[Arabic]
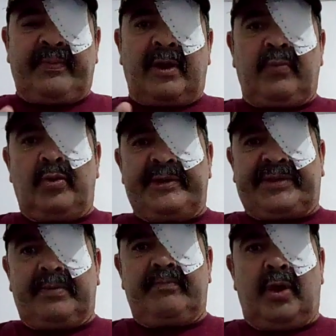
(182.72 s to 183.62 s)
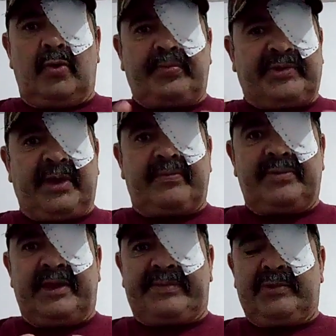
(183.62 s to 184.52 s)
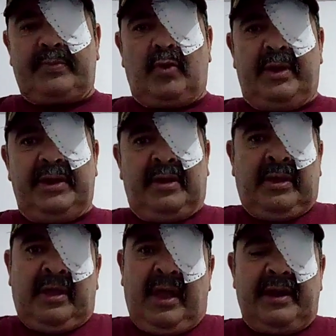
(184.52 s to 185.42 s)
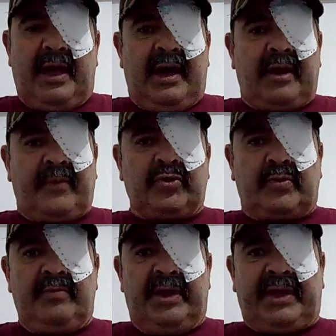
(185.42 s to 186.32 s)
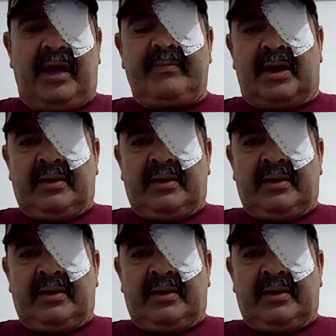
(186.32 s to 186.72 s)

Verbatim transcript: بوليس تما وبزاف الناس مجموعين انا عارف هذوك المحكمه